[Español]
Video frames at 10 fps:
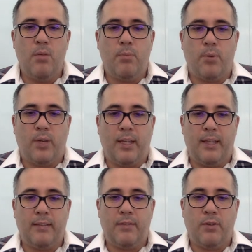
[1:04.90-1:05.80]
porque
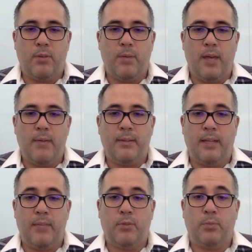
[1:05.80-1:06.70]
de esa forma
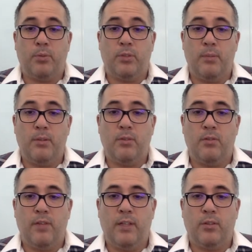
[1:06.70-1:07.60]
evitaremos posibles
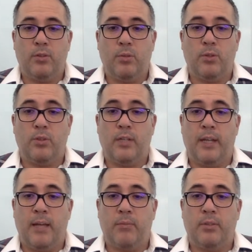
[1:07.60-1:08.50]
conflictos cuando
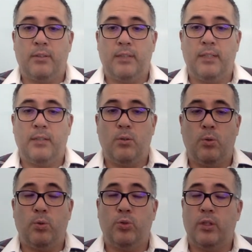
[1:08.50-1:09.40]
requeramos hacer
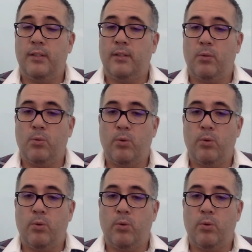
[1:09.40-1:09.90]
uso del seguro.